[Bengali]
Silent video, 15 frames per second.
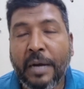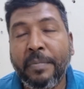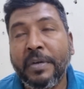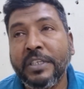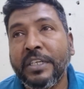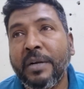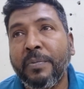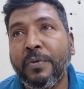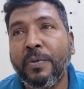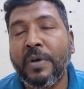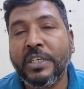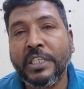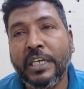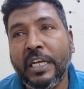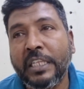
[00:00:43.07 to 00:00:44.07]
আমরা যারা
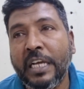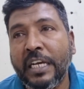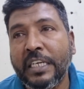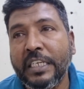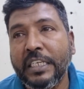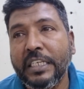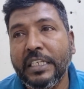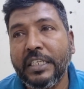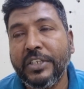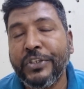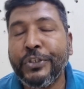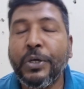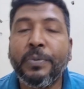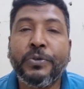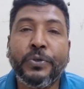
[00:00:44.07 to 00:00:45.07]
প্রবাসীরা থাকি
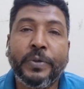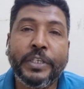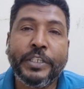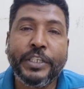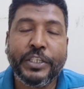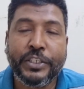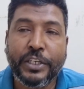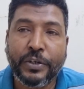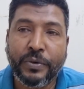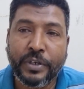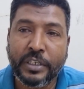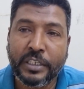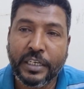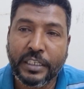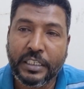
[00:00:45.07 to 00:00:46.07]
সবসময় চেষ্টা
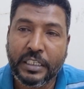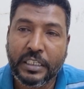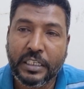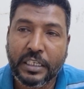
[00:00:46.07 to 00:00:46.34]
করে যাই